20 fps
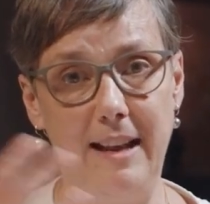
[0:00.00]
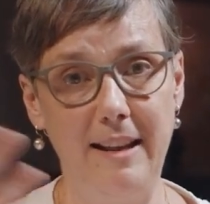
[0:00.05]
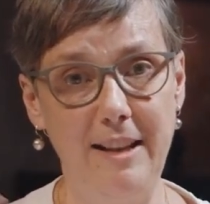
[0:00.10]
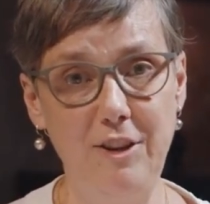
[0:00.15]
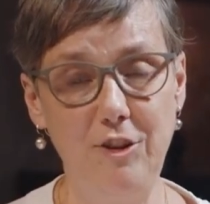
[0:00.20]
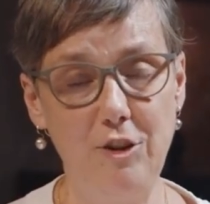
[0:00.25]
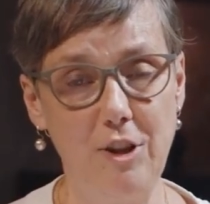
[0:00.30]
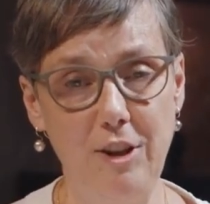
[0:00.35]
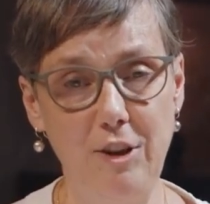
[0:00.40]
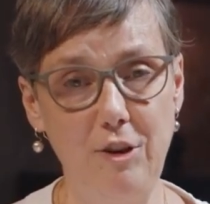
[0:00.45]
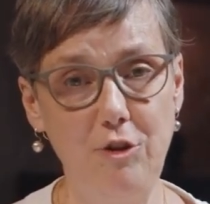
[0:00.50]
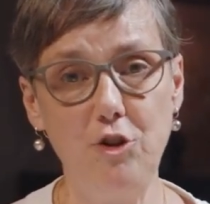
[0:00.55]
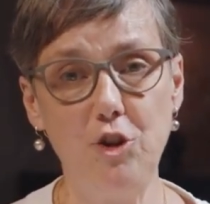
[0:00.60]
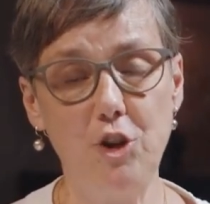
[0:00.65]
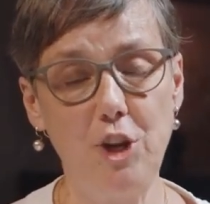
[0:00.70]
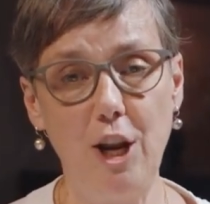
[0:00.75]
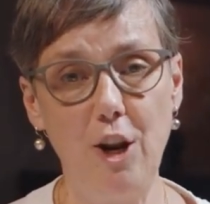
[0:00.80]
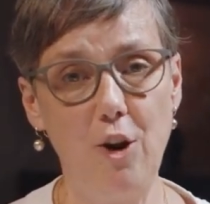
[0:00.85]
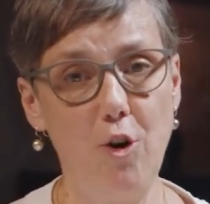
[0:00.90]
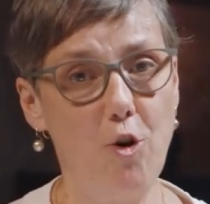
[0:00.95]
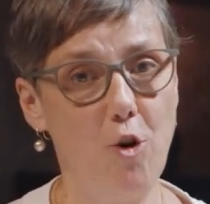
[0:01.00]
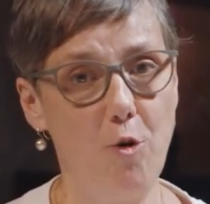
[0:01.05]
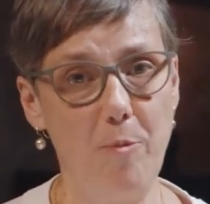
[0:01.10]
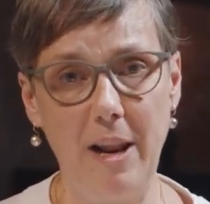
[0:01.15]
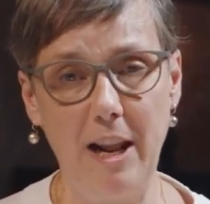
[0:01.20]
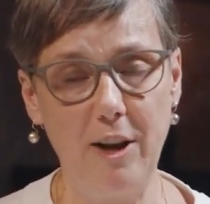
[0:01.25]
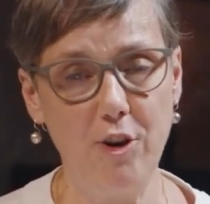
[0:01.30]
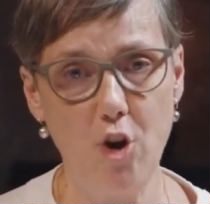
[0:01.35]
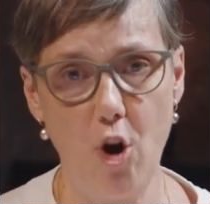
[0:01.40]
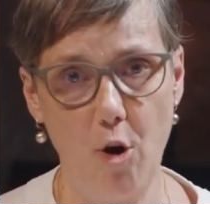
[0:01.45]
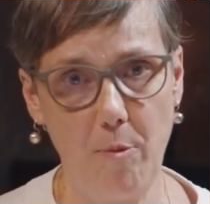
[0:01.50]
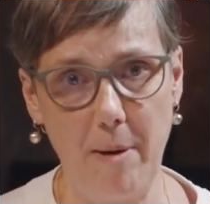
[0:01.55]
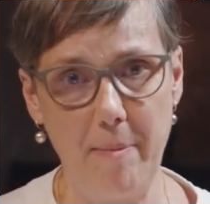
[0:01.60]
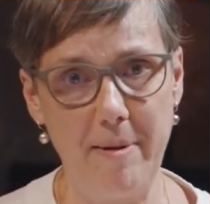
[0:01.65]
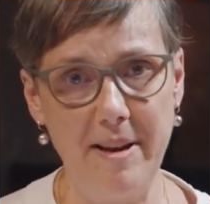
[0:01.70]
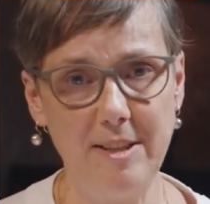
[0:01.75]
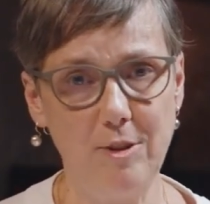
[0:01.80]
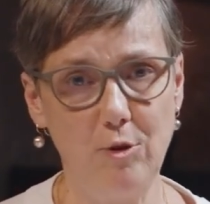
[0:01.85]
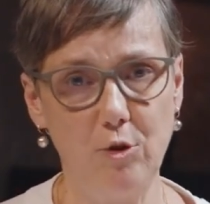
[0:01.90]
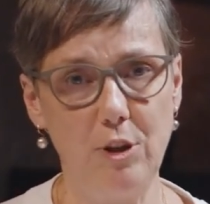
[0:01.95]
in, in cielo come la chioma
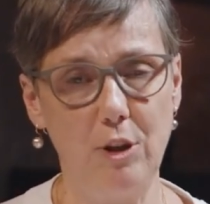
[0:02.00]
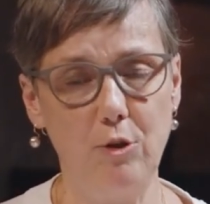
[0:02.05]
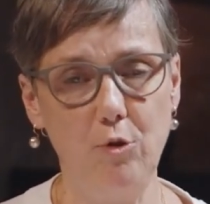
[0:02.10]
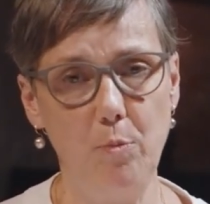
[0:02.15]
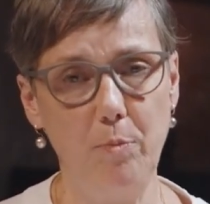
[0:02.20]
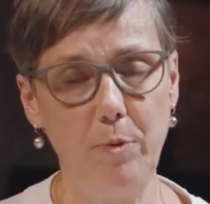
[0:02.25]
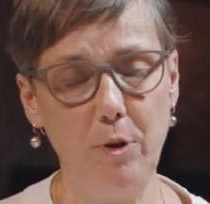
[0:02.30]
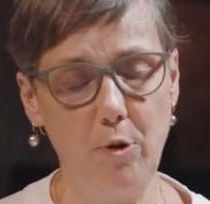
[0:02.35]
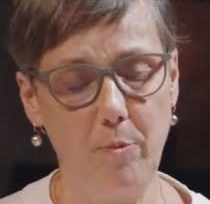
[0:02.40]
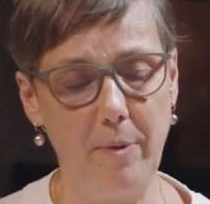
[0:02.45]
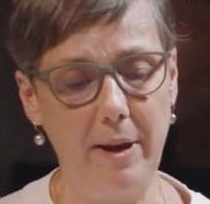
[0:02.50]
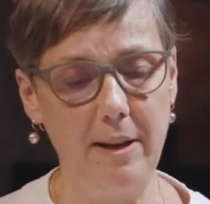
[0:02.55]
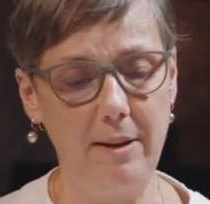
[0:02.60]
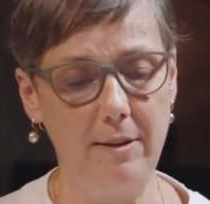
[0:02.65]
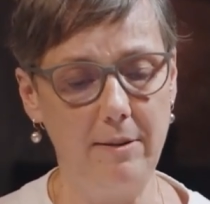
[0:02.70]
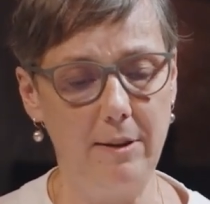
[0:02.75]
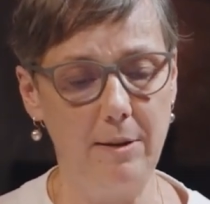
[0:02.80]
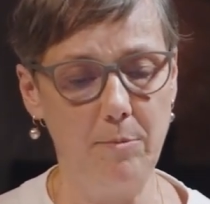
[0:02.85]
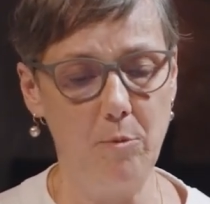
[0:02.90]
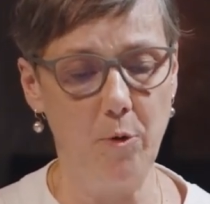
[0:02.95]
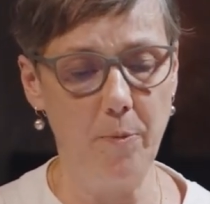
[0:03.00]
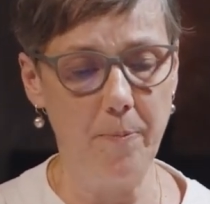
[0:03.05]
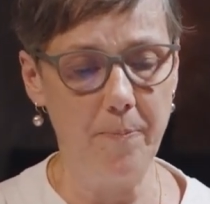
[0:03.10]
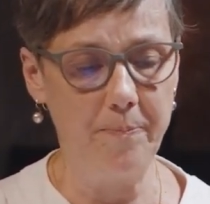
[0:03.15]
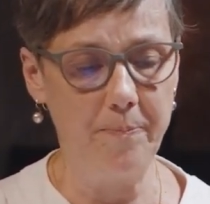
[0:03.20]
maestosa di un pino marittimo.